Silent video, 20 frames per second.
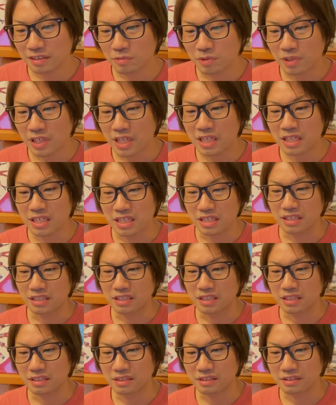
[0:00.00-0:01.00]
もレイレイっ
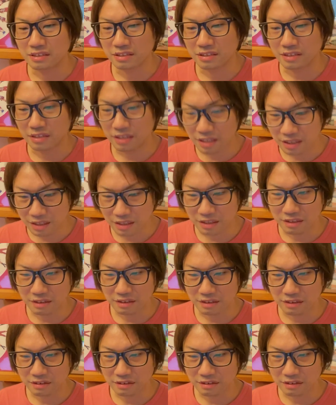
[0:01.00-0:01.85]
て